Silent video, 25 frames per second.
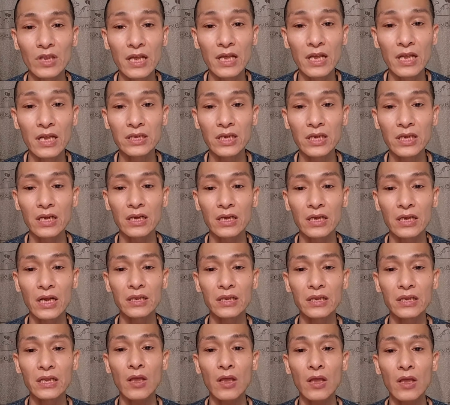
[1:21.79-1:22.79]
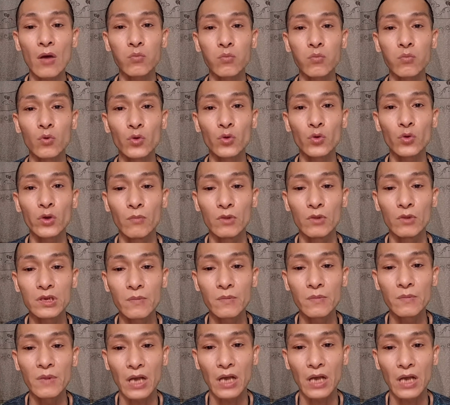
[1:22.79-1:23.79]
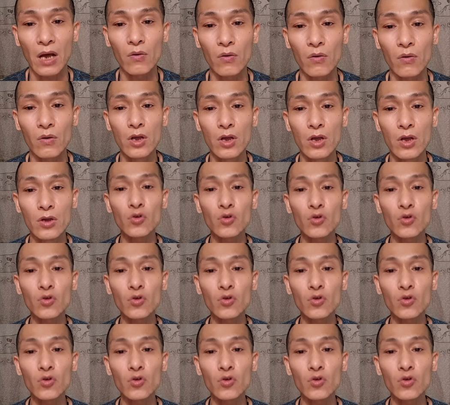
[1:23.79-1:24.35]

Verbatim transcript: Thế Điên trên kênh TikTok Nguyễn Thùy 1976.